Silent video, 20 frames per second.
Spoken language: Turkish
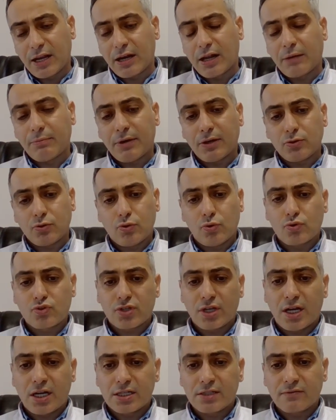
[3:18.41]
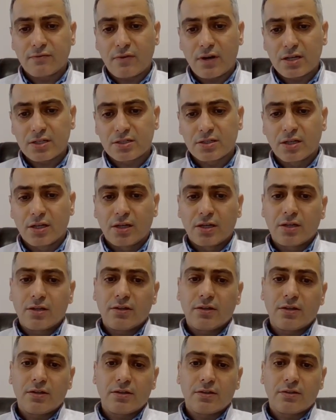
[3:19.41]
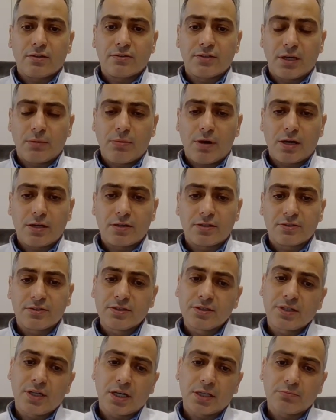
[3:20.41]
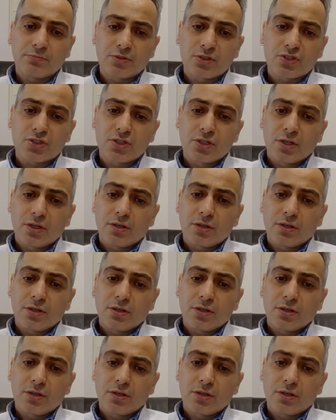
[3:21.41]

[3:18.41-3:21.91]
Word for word: rağmen göğüs ağrım var. E, ee, damarlarım tıkanmış.